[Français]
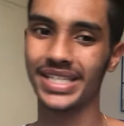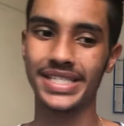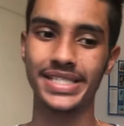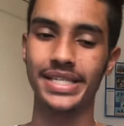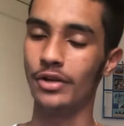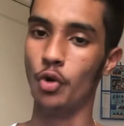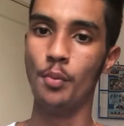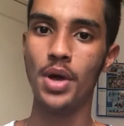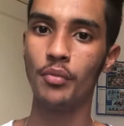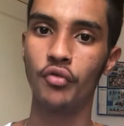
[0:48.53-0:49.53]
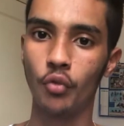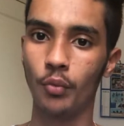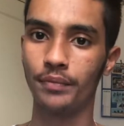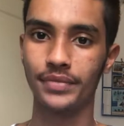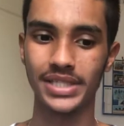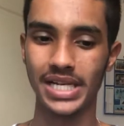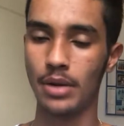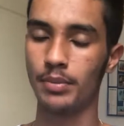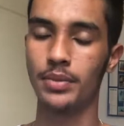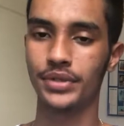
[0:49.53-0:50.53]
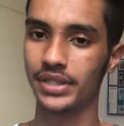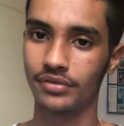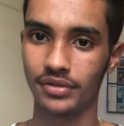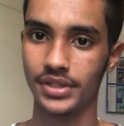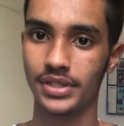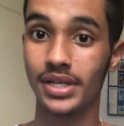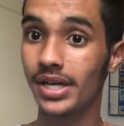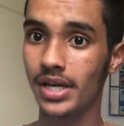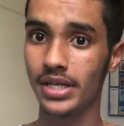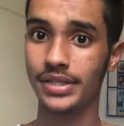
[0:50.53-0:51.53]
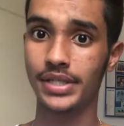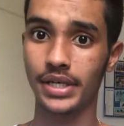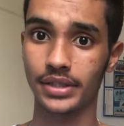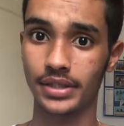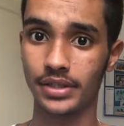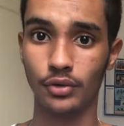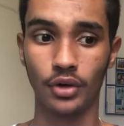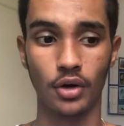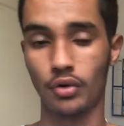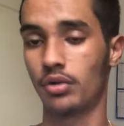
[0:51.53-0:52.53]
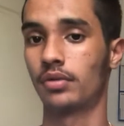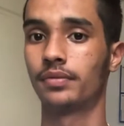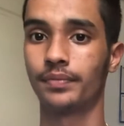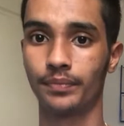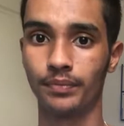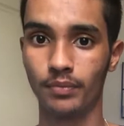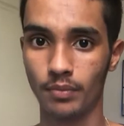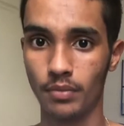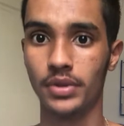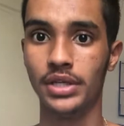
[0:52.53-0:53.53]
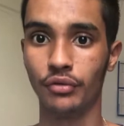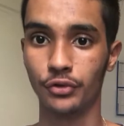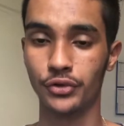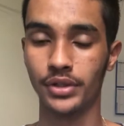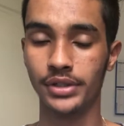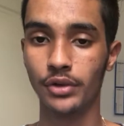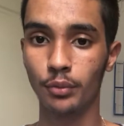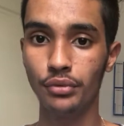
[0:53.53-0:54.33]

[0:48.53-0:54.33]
c'est le même fond, c'est la même interface. Certes, il y aura encore des fonctionnalités en